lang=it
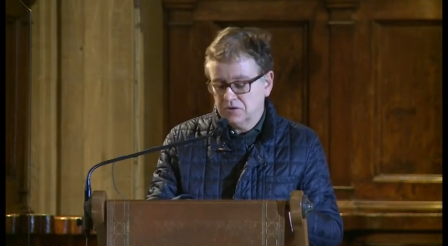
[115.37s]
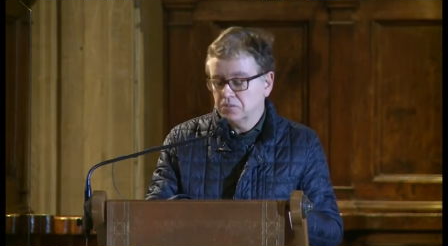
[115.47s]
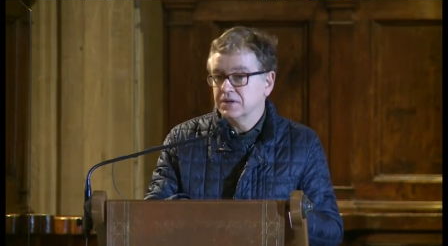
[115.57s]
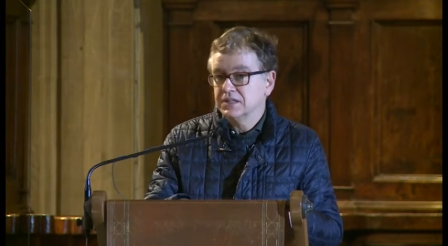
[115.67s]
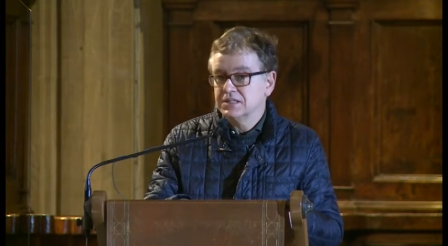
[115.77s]

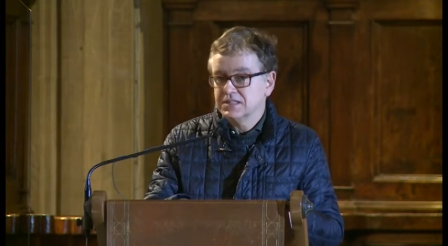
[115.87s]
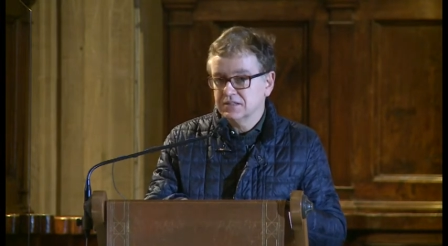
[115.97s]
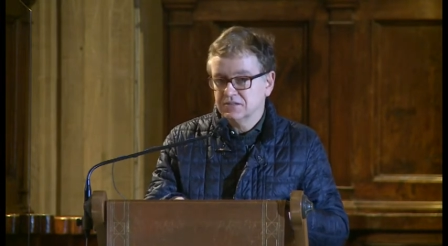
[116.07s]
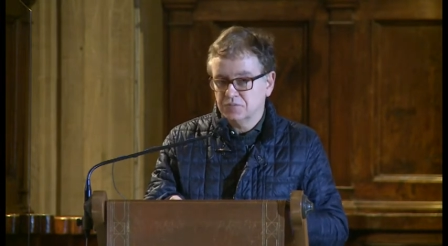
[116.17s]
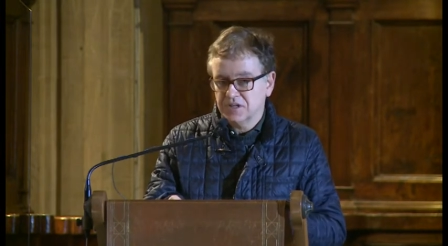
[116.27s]
l'opera di
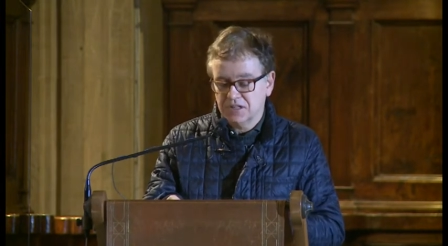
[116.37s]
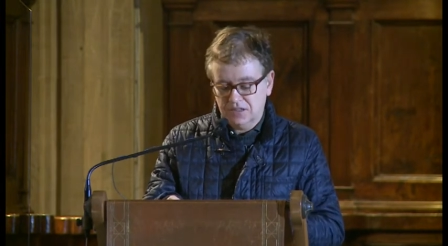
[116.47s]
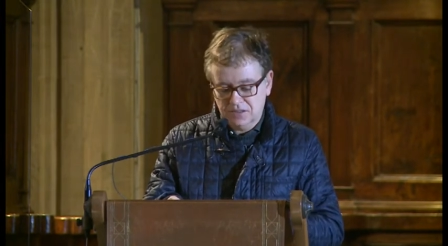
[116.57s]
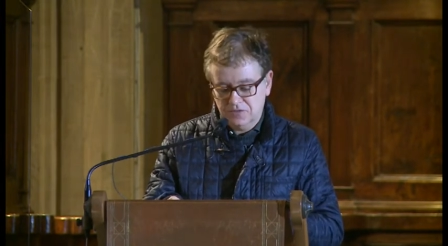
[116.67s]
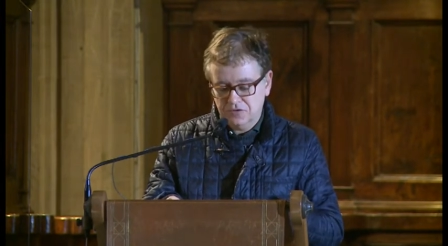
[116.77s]
Santa
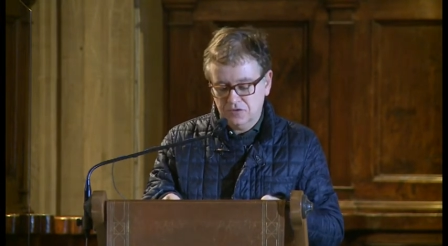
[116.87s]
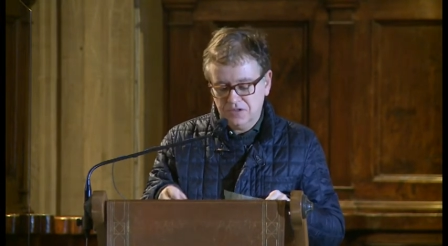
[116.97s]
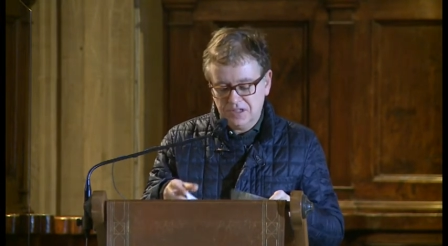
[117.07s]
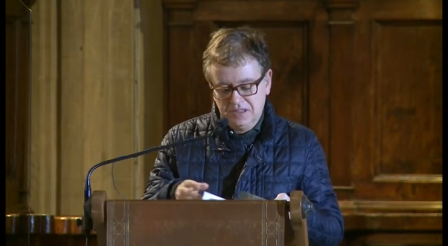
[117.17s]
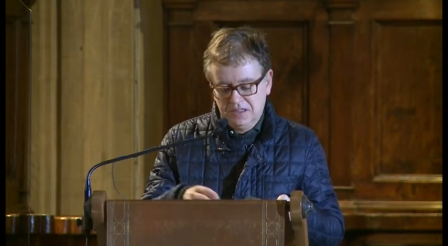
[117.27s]
Maria del
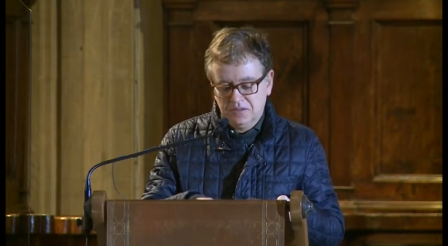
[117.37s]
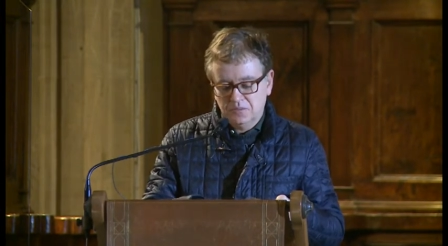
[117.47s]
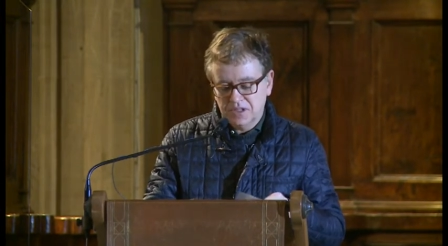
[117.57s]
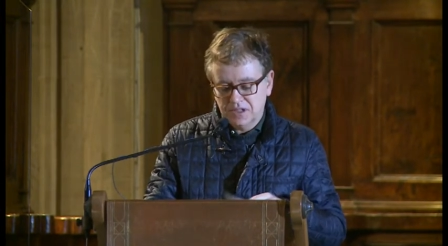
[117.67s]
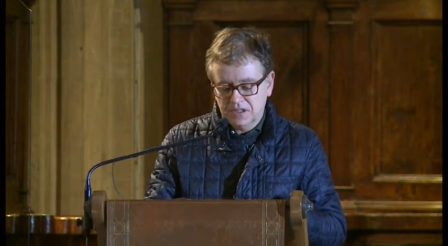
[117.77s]
Fiore
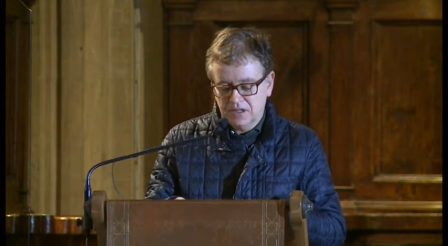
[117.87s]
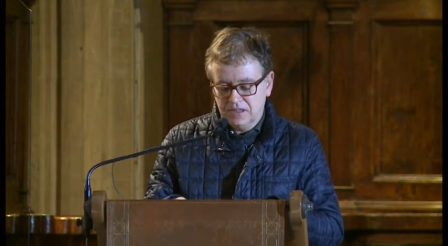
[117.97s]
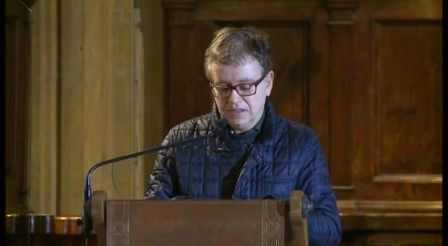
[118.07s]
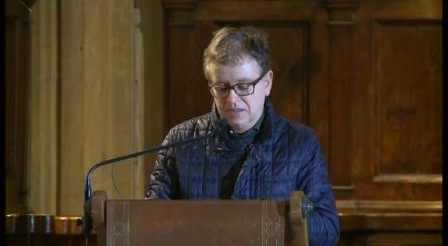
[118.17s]
per il